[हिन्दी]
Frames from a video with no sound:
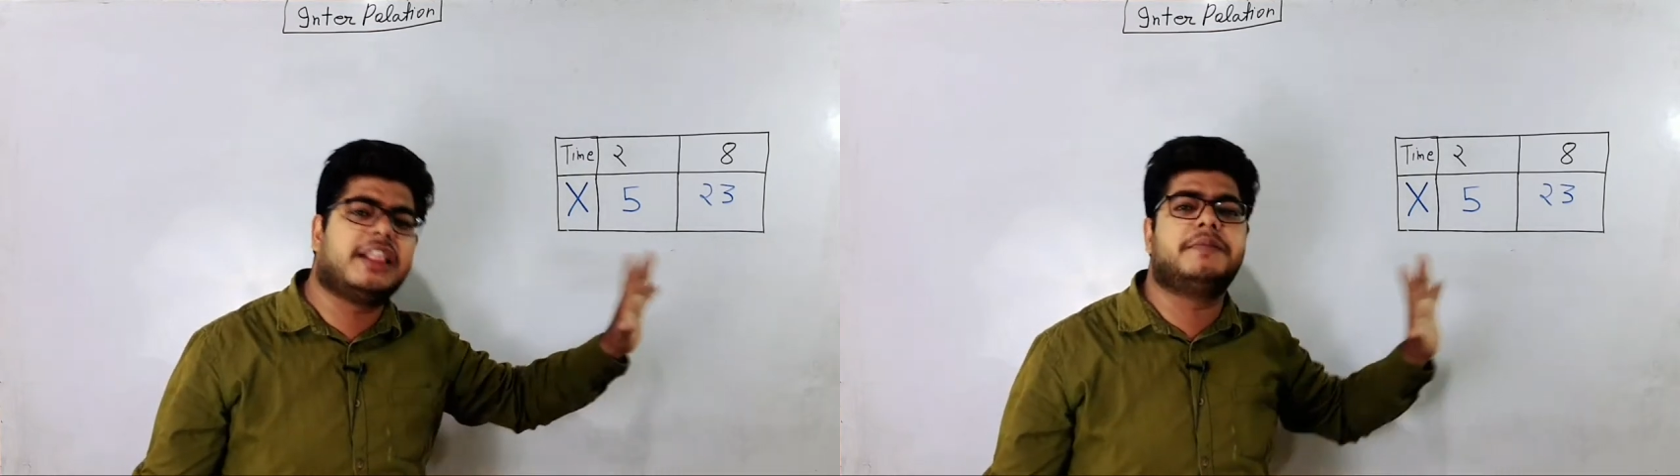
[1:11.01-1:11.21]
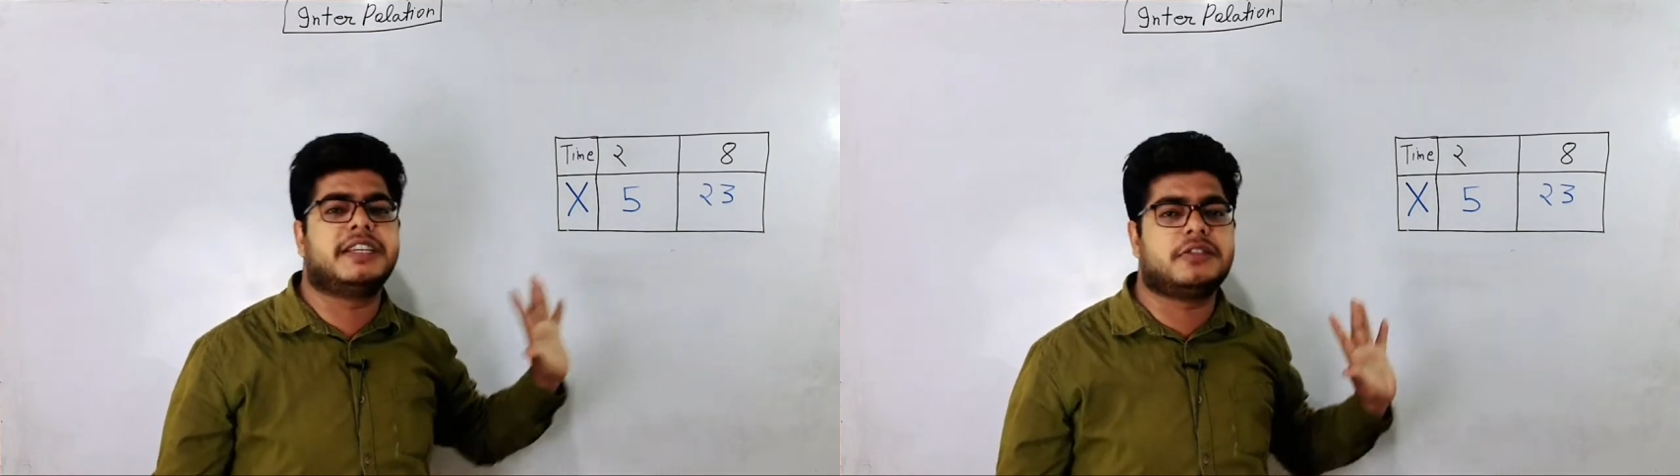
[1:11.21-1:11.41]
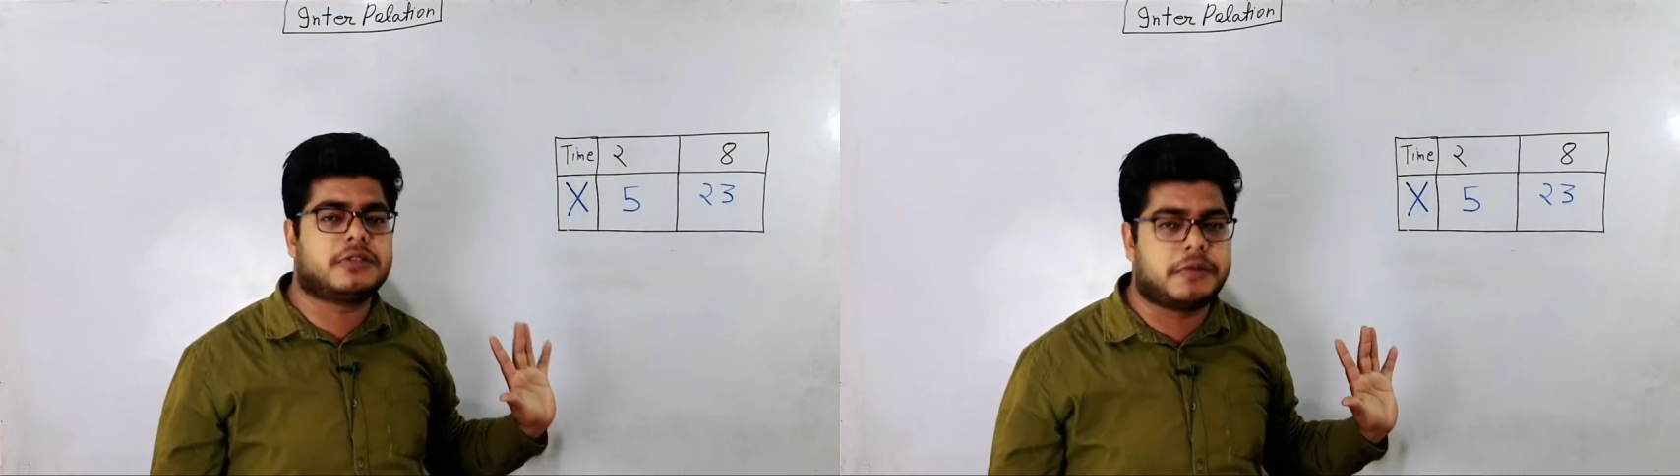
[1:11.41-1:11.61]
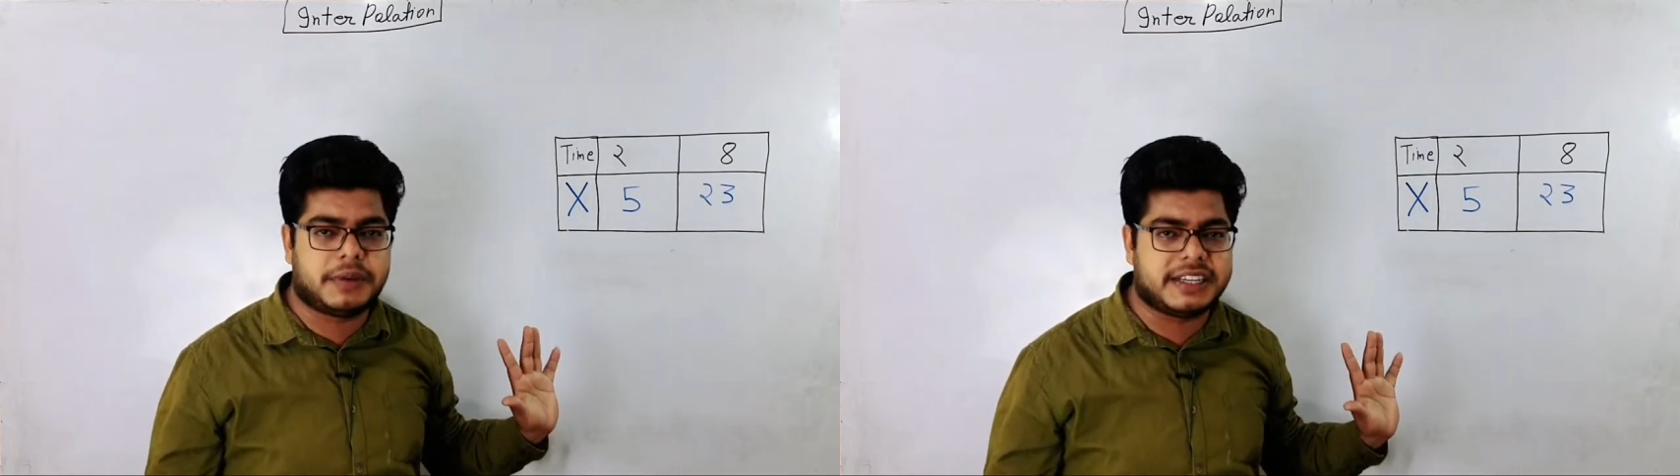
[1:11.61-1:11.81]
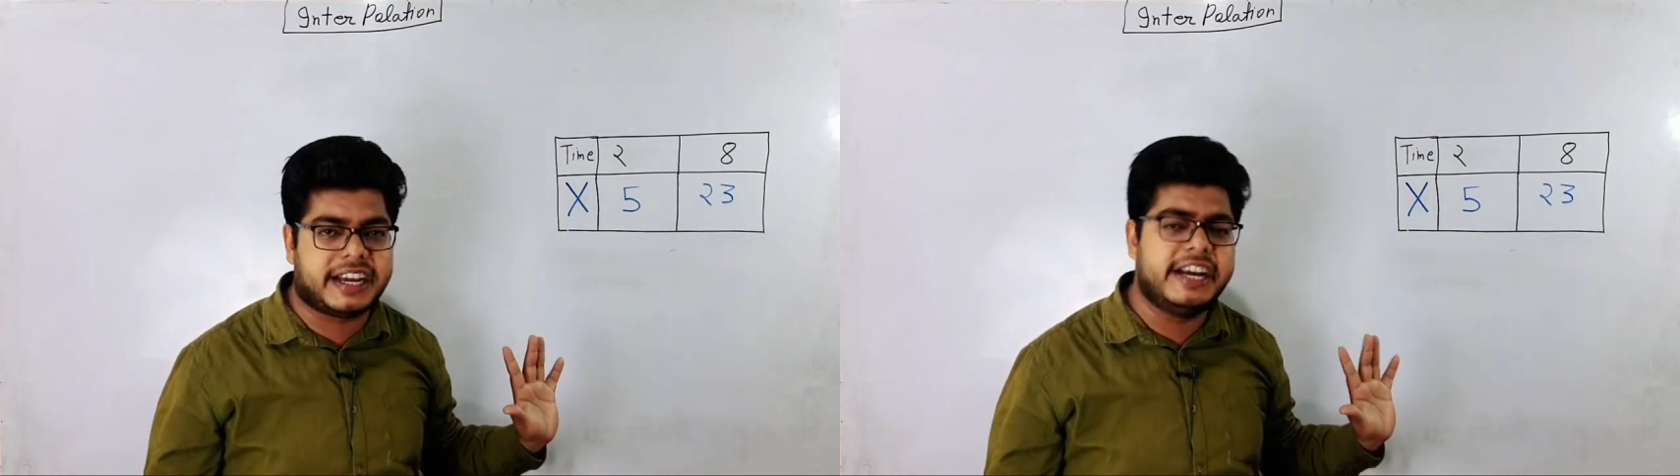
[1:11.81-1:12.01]
एकदम से समझ
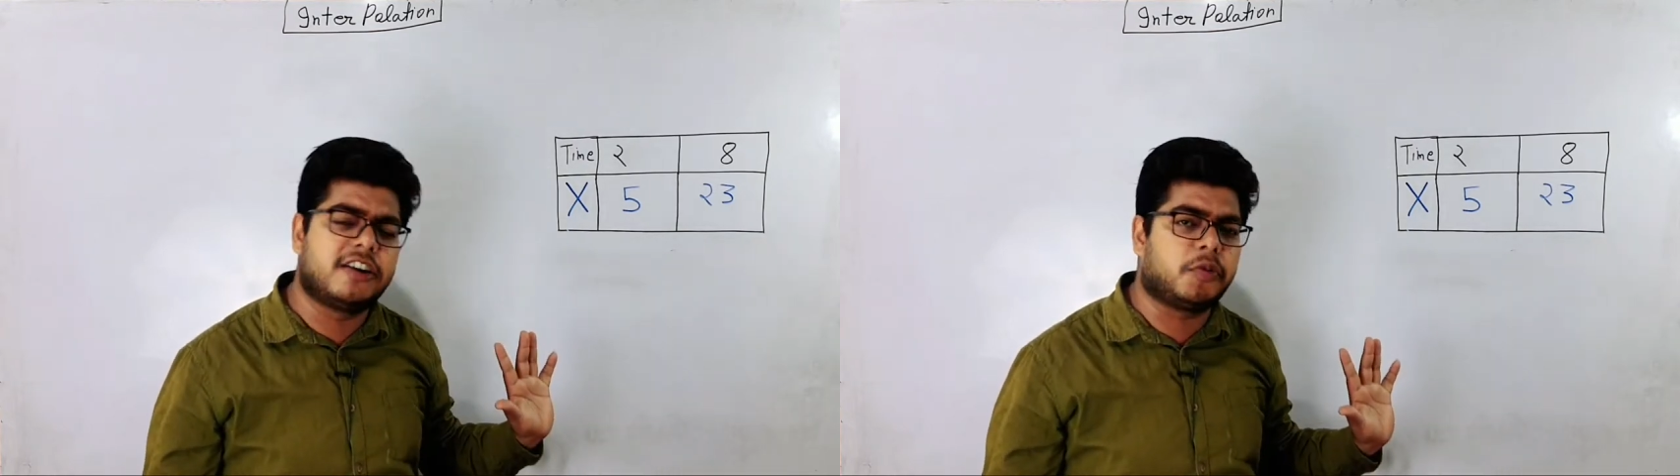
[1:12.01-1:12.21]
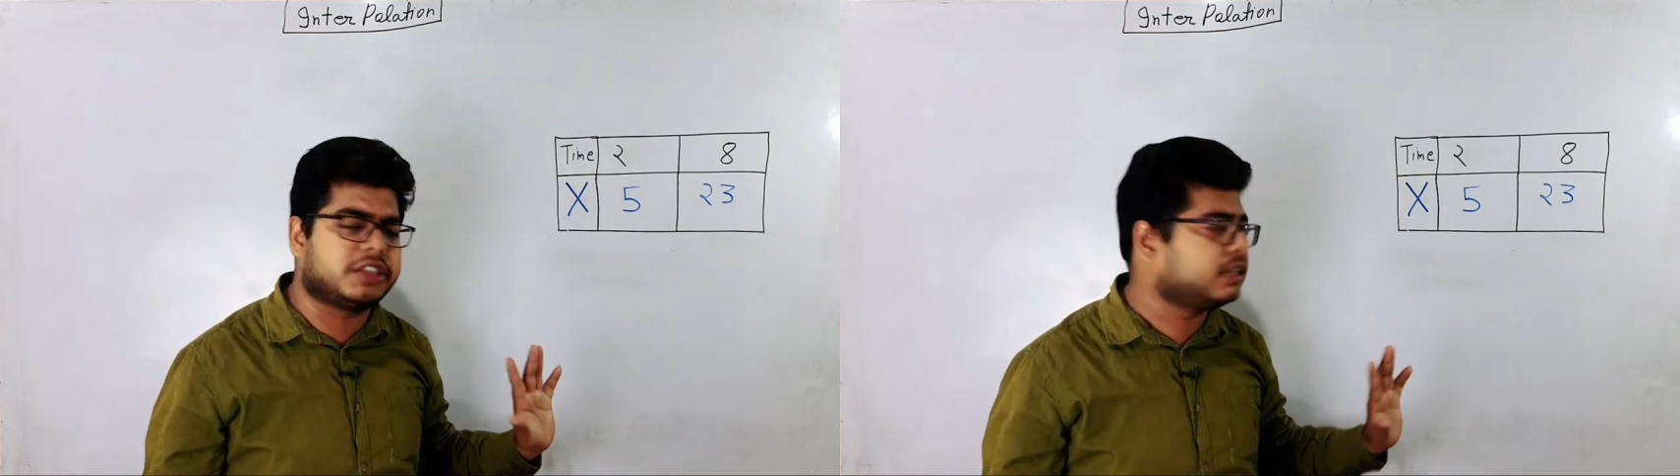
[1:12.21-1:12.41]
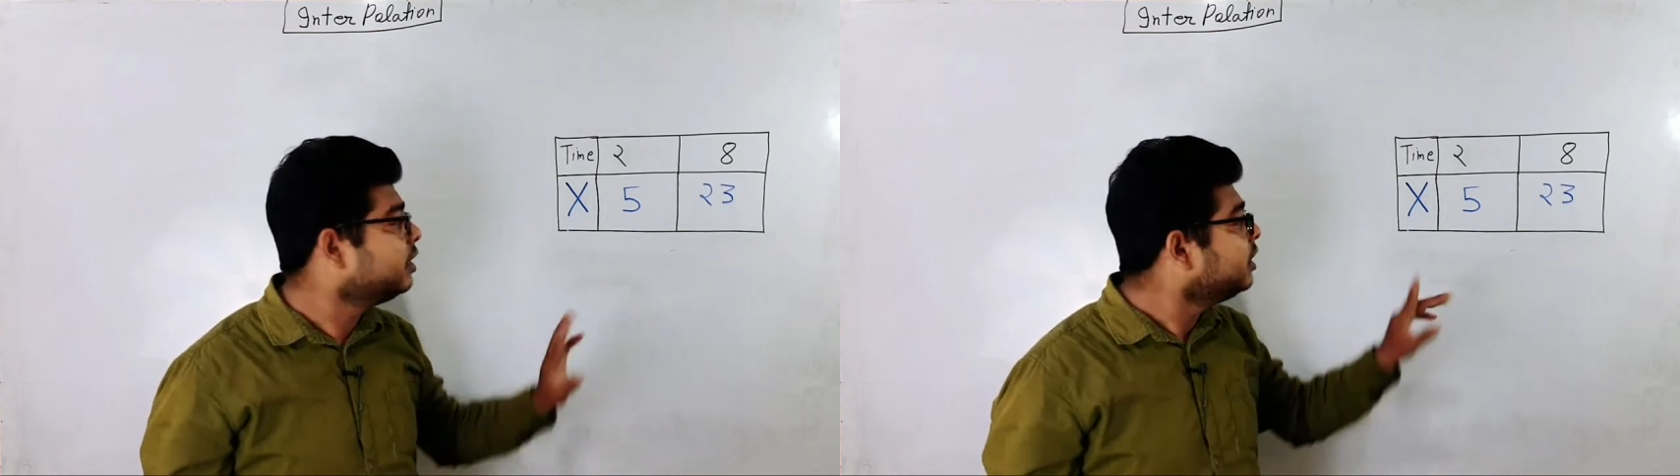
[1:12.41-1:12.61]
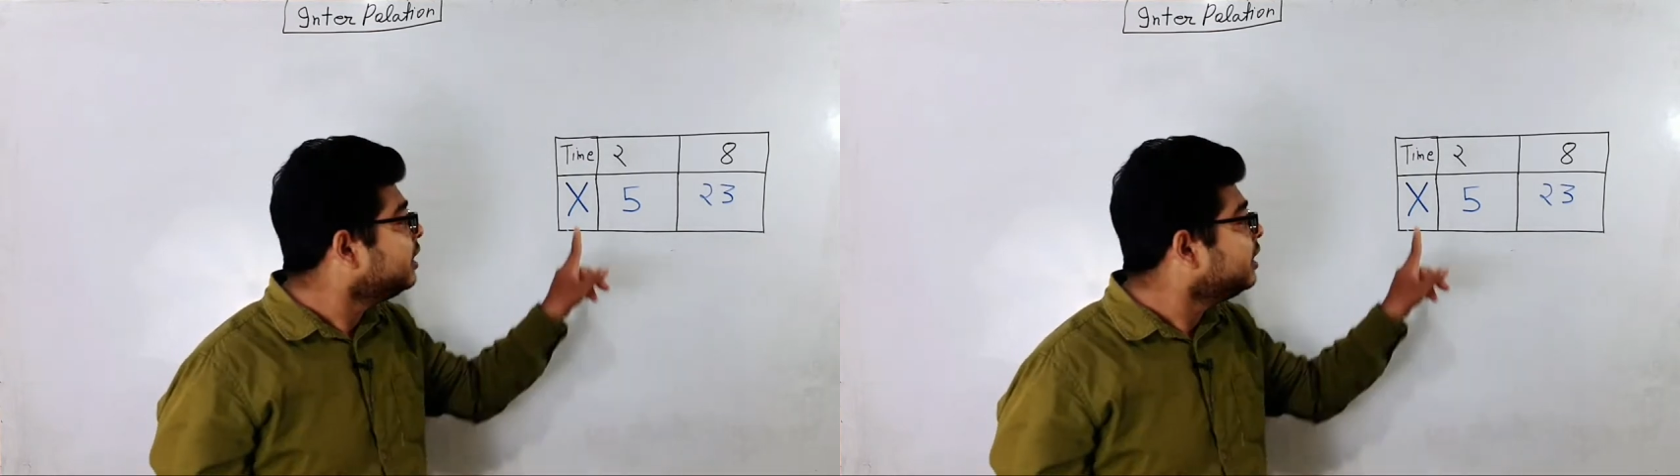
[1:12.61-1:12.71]
में आ जाएगा इंटरपोलेशन